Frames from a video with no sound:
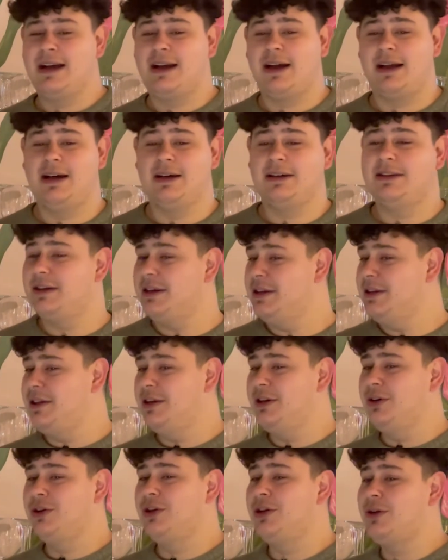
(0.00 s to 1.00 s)

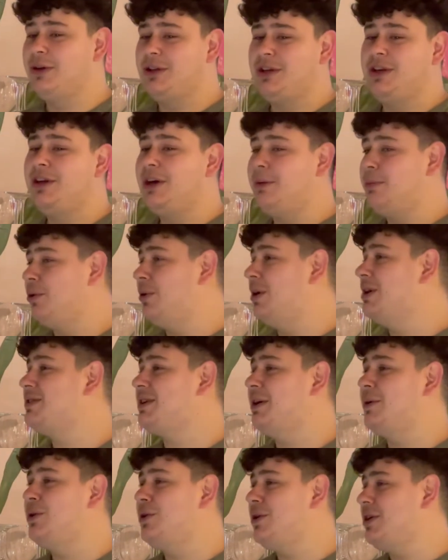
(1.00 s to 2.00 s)
característico de venir a probar
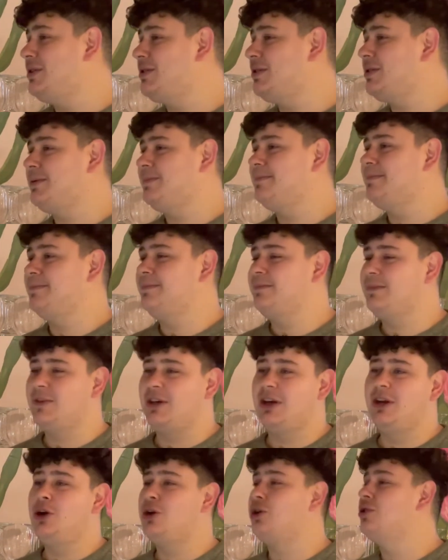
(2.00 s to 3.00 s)
sabores
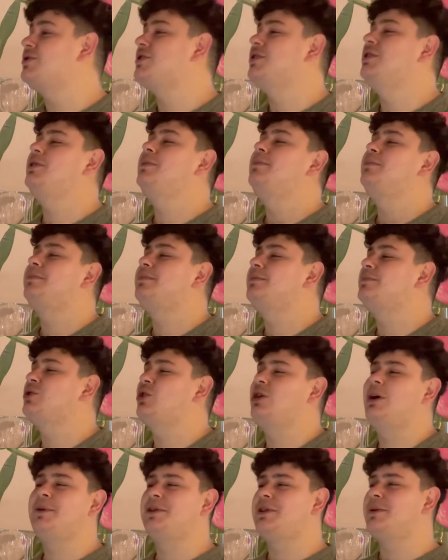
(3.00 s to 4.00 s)
que lo conseguí
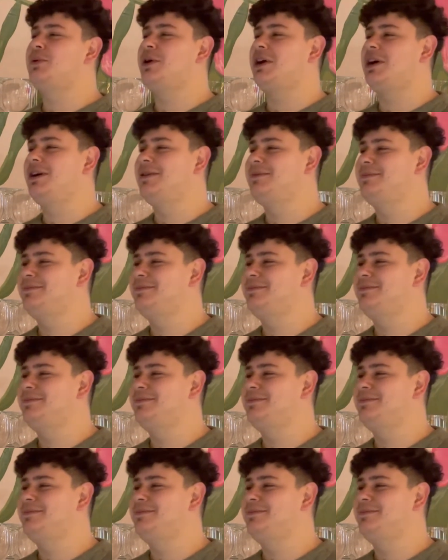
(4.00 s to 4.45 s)
solamente por acá.